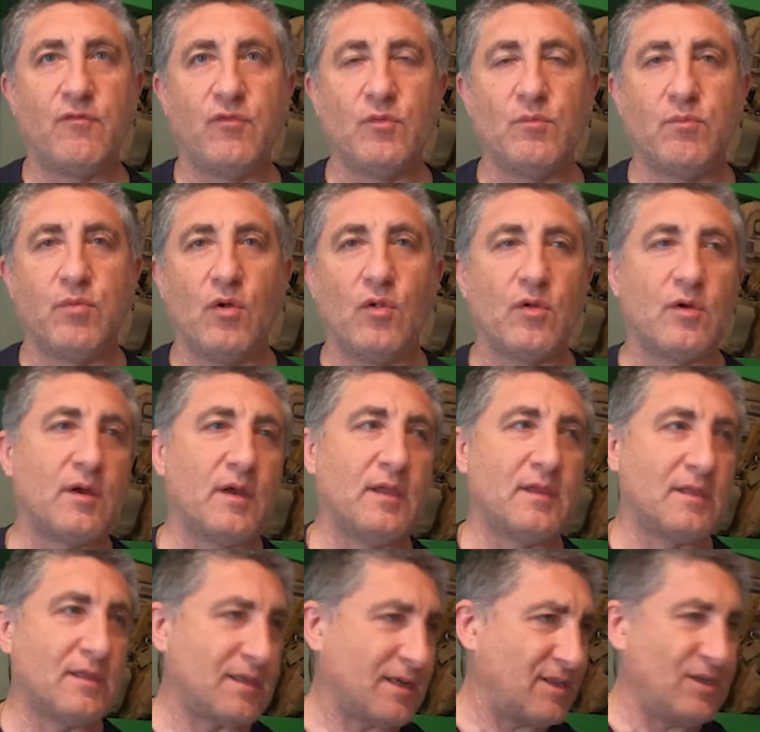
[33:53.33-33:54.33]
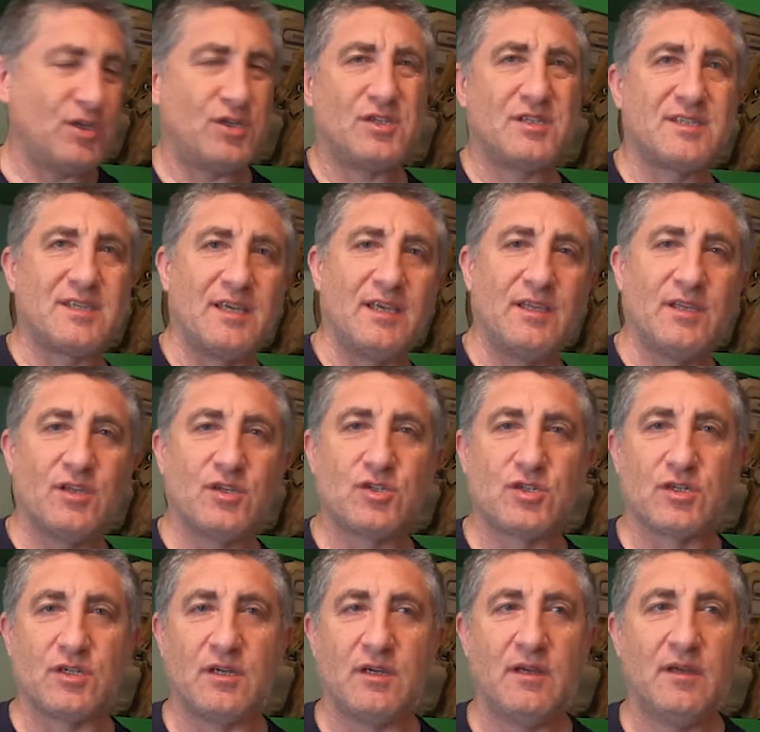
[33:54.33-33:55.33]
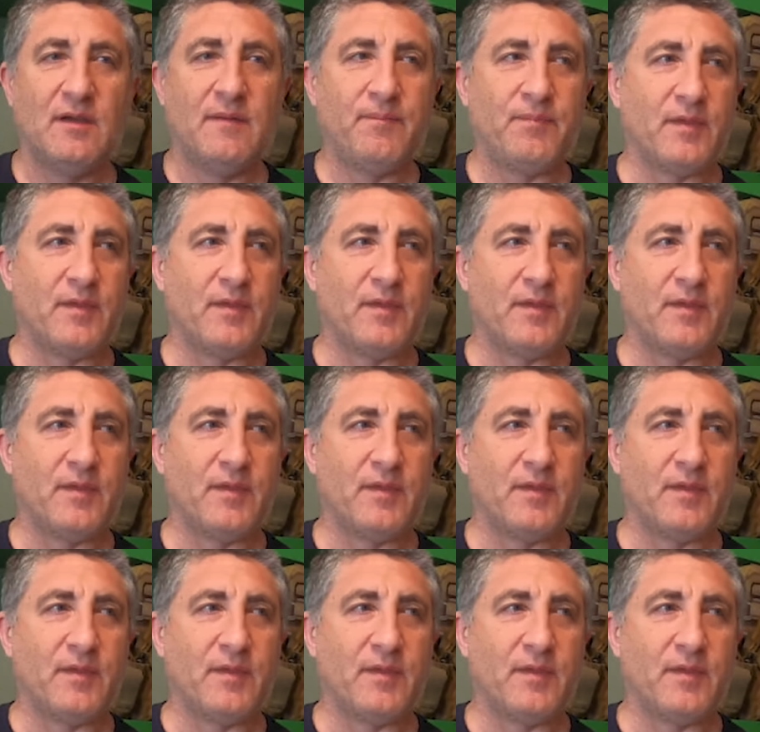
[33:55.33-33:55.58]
футболка, это тактические ножи,